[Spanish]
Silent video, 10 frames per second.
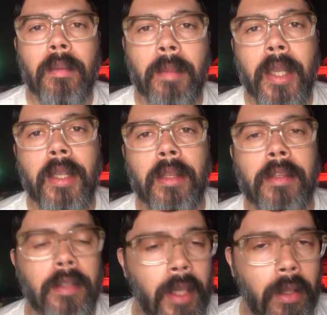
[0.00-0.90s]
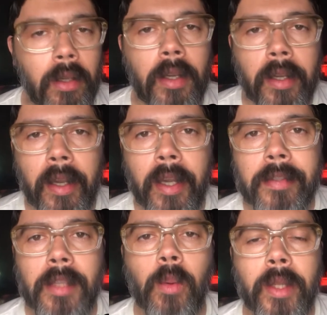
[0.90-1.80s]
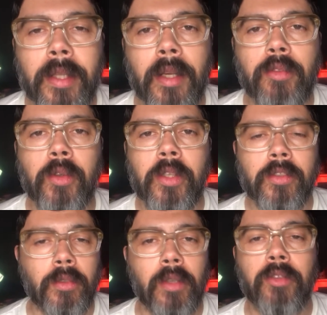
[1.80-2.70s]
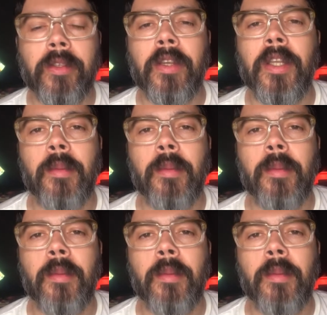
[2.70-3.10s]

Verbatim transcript: va a ir destinado a Zaguate Refugio, es un refugio de